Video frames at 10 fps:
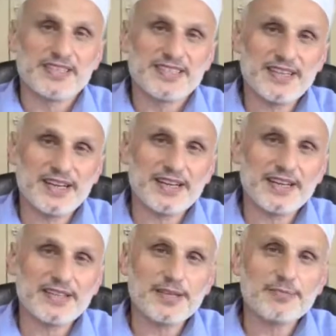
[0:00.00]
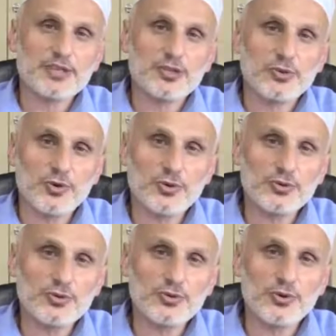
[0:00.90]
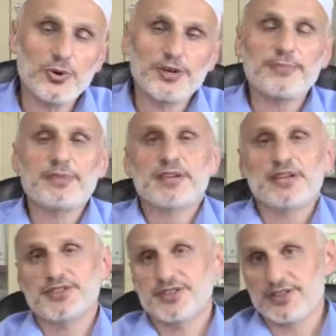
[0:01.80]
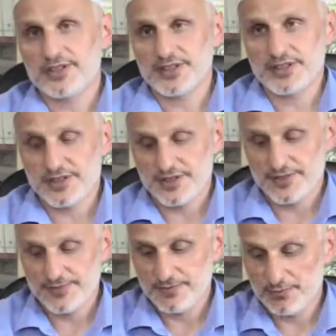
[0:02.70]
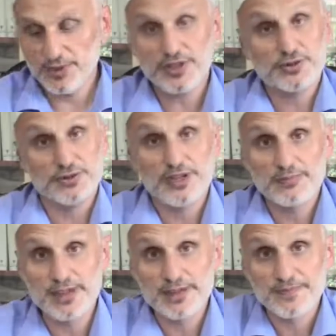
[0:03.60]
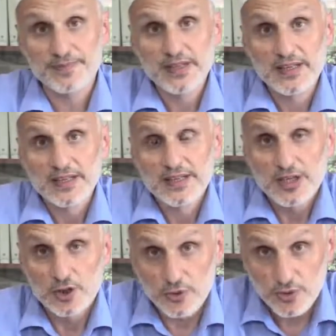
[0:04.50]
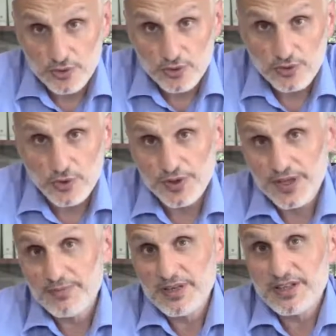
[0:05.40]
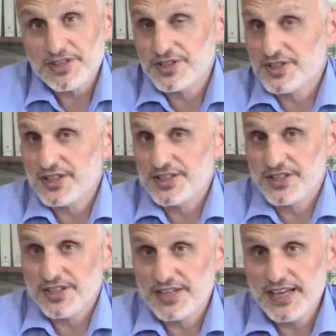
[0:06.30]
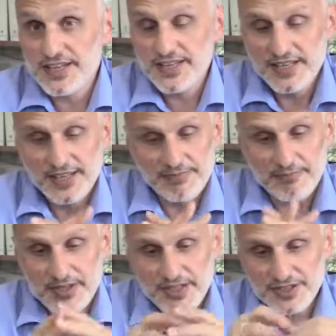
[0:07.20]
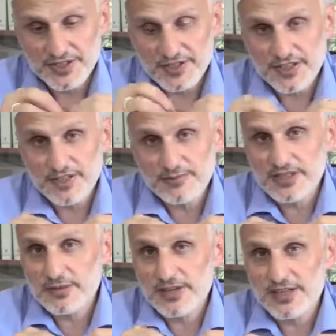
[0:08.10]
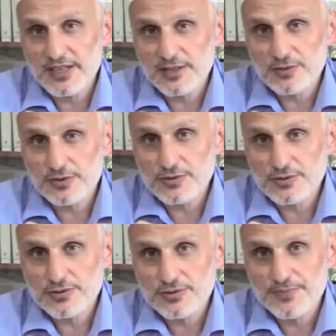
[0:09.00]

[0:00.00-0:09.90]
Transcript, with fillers: Zannettim ki onu ona miras çıkılacak. Burası önemli onu ona mirasçı kılacak. Yani mirasçı dediğimiz zaman ne anlıyoruz?